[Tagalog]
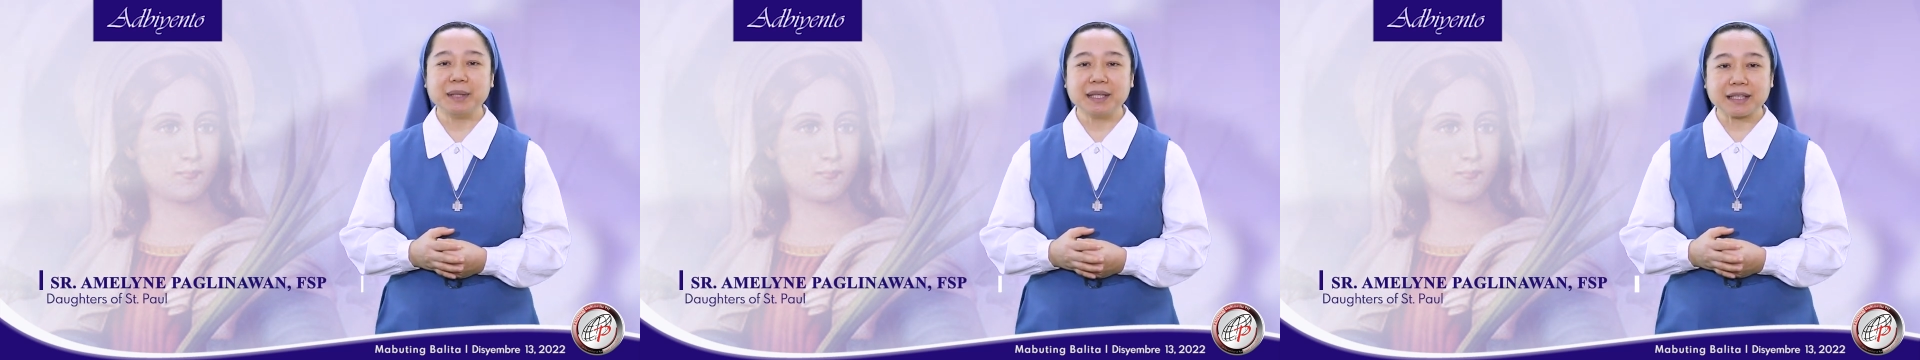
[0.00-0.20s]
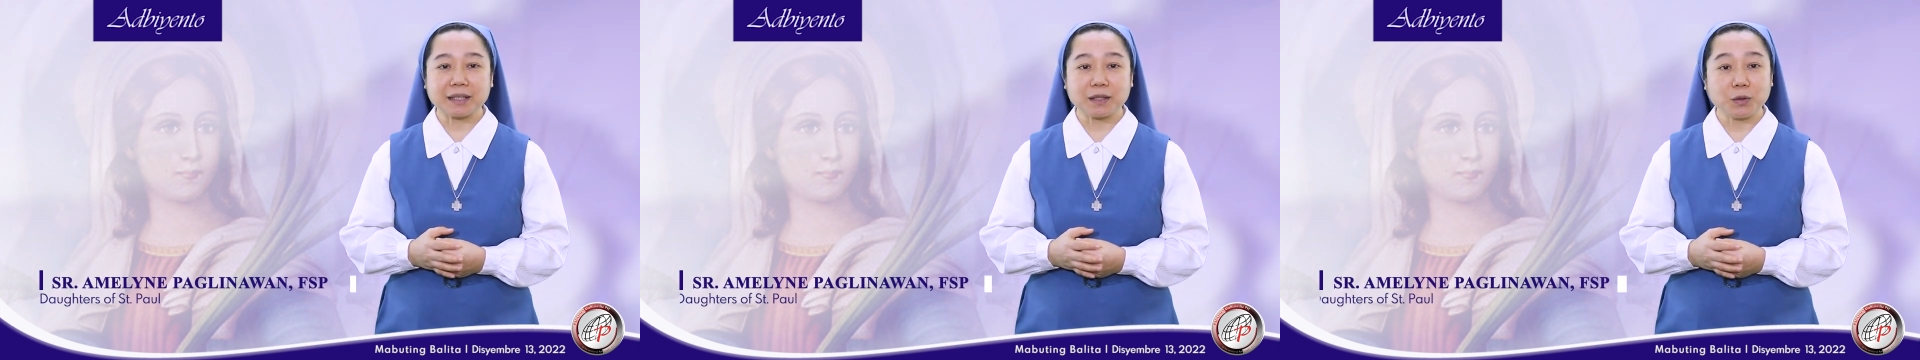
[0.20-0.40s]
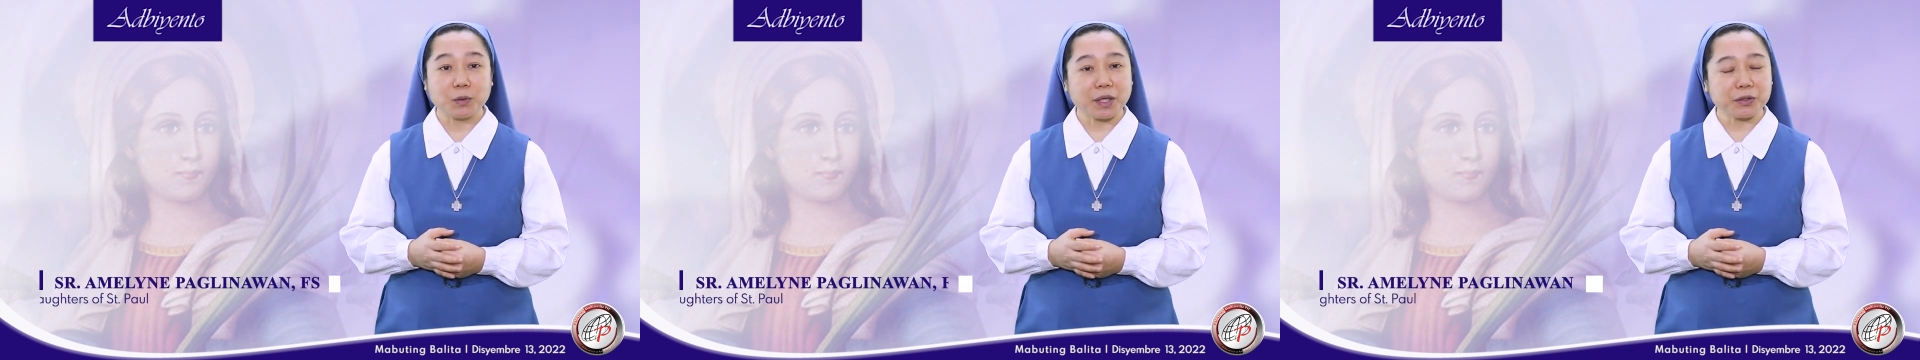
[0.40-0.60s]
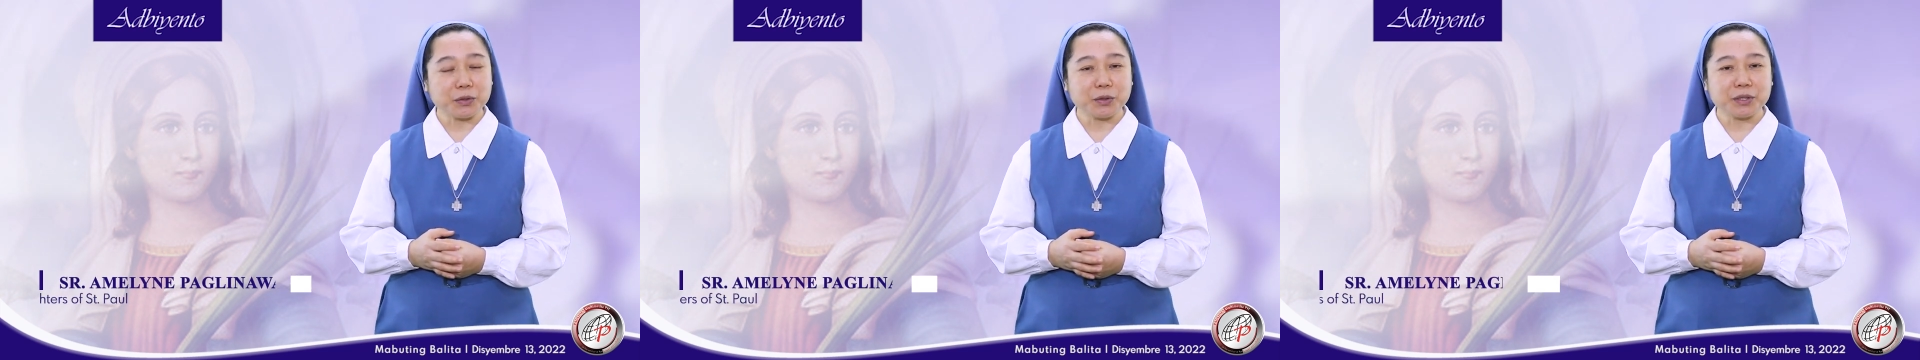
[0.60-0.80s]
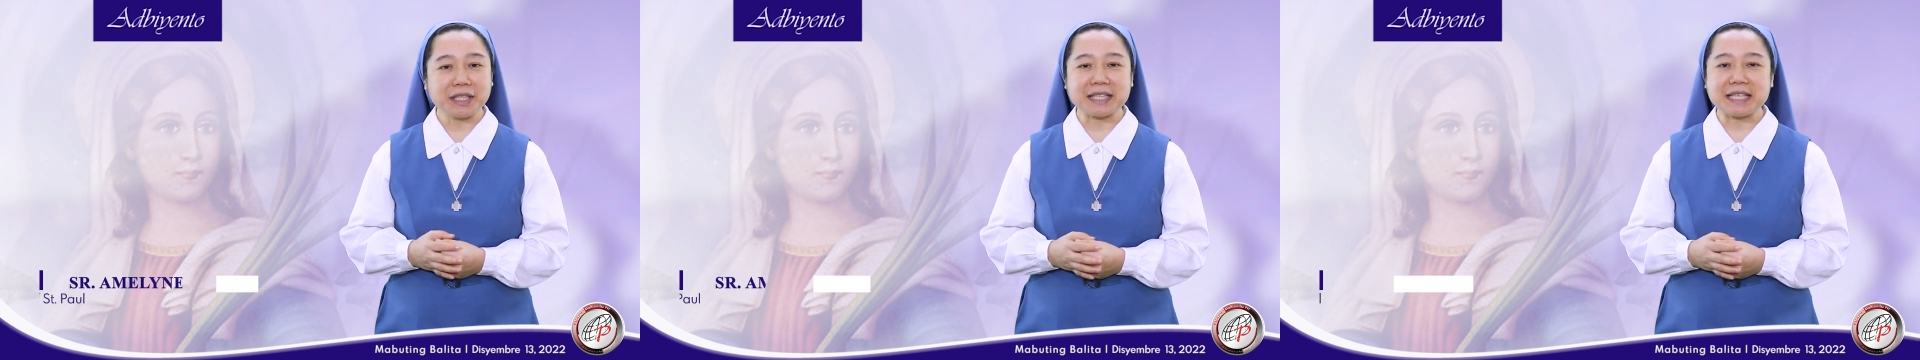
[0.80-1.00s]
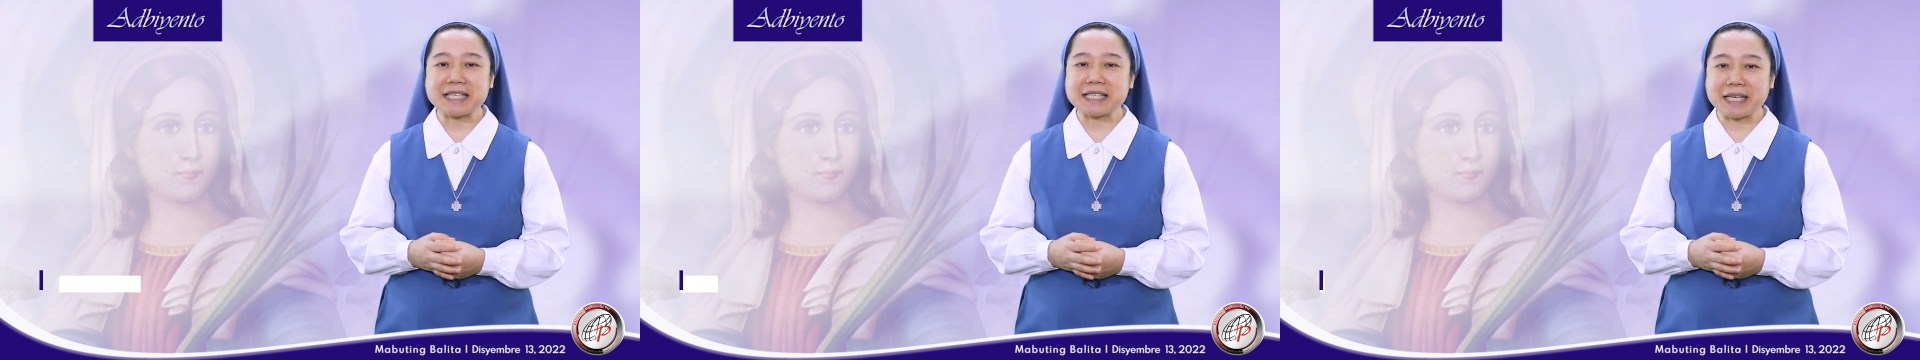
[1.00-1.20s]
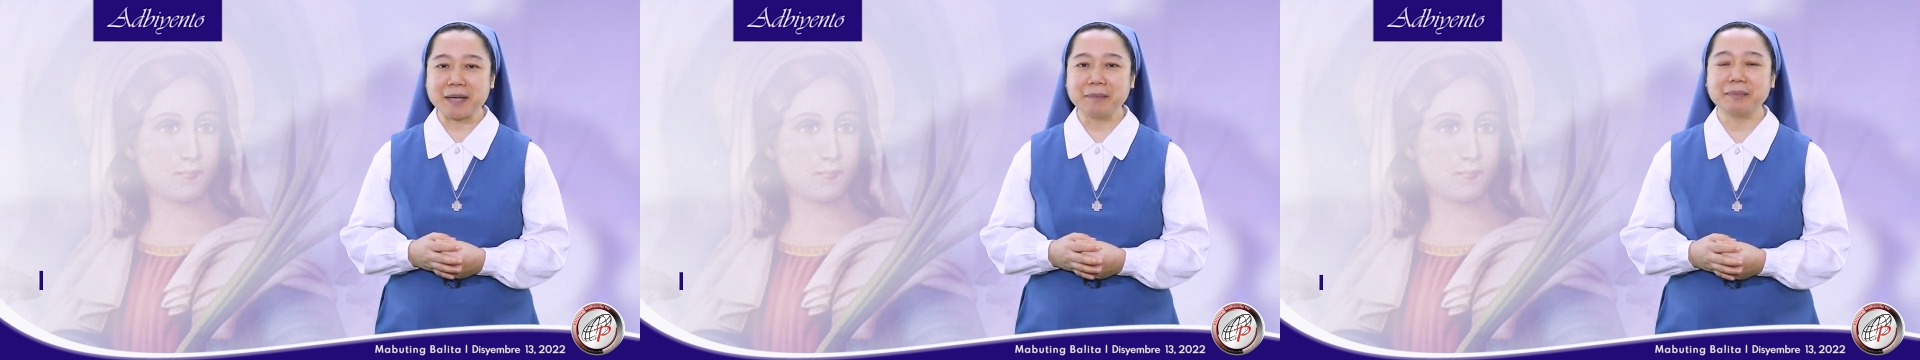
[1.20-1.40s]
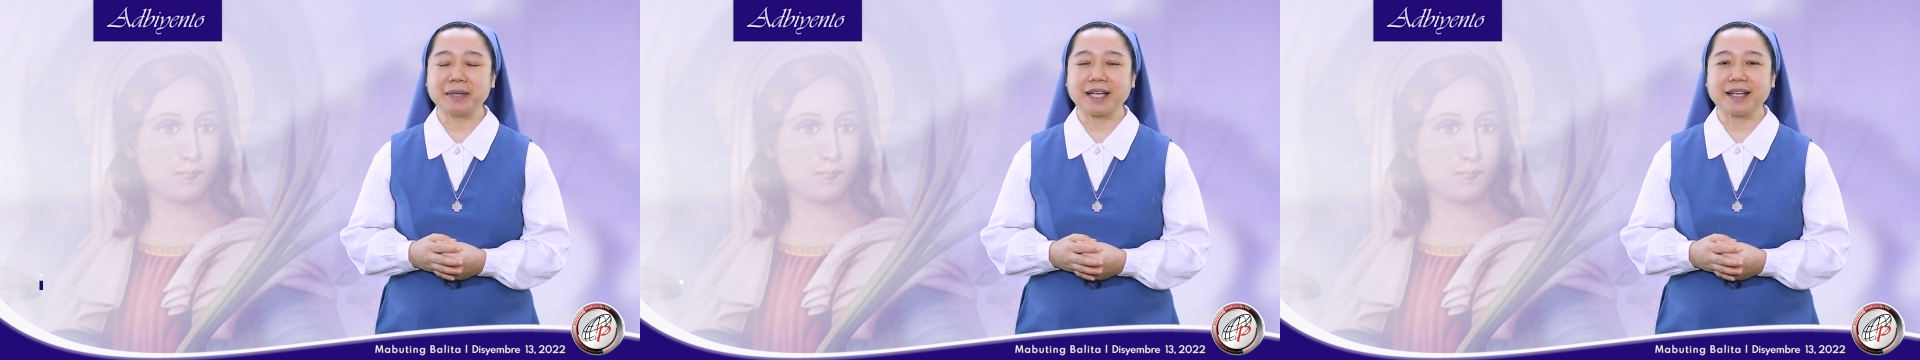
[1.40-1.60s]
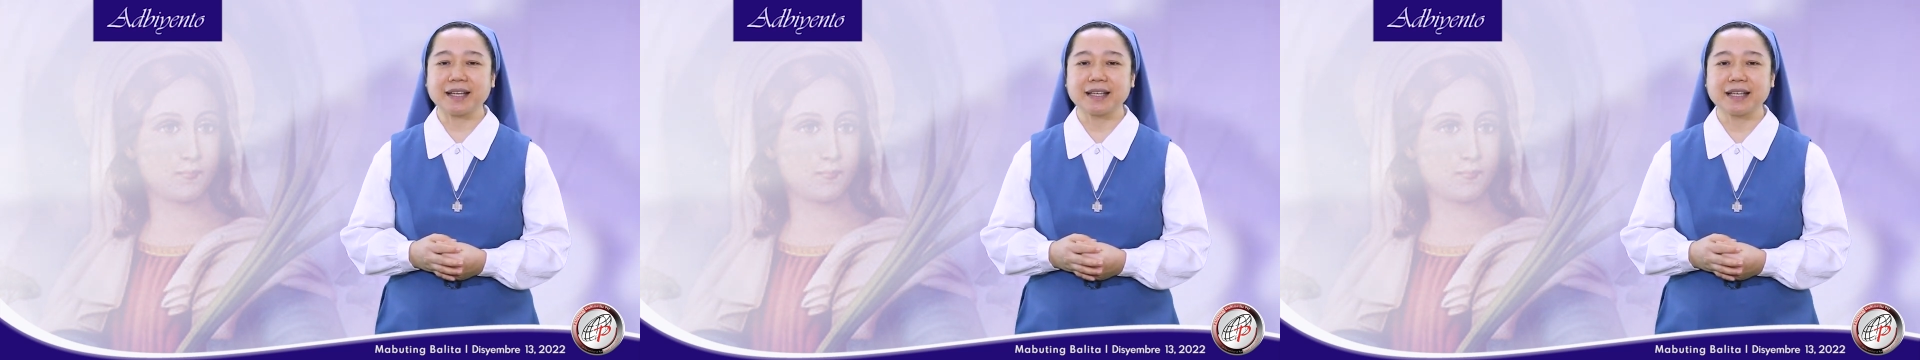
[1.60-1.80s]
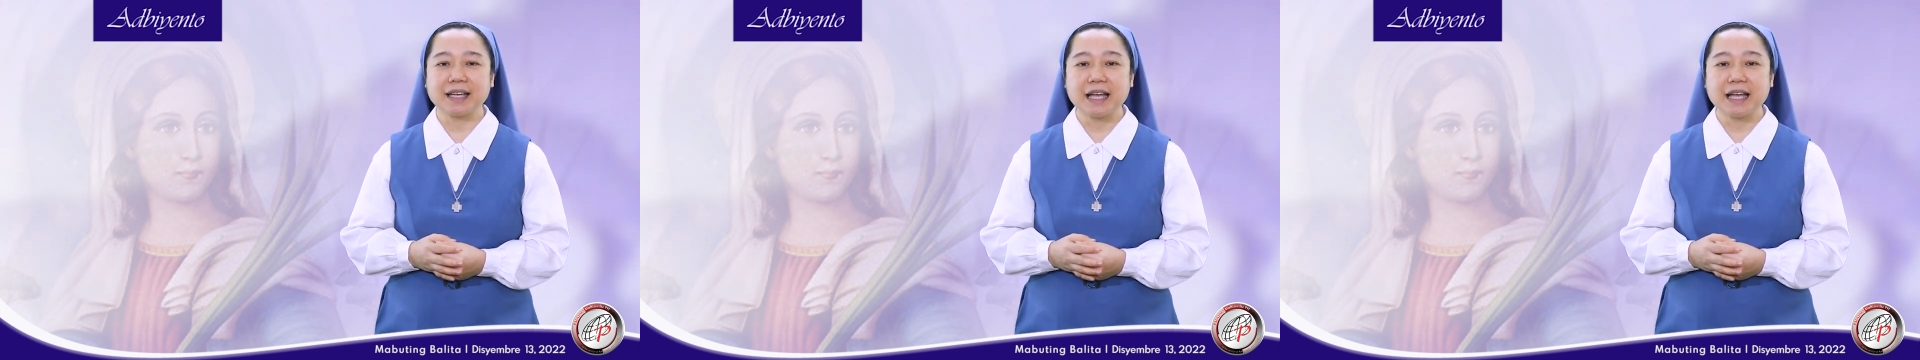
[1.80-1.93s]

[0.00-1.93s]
tatlo ngayon ng Disyembre,